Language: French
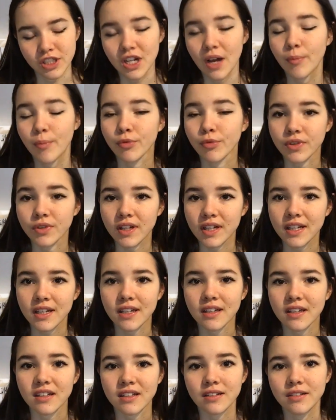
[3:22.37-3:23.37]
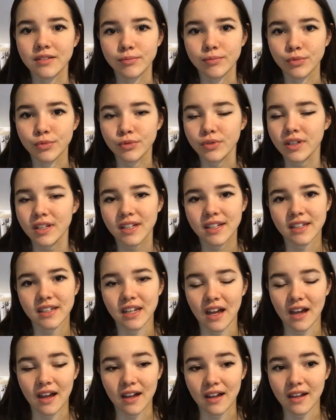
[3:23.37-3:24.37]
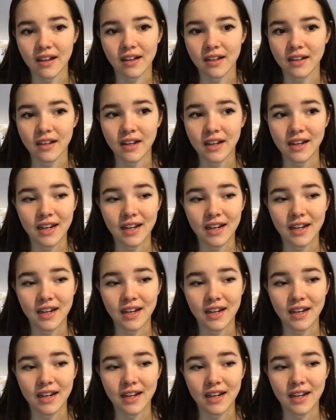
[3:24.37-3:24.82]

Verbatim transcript: déjà montrer, montrer la,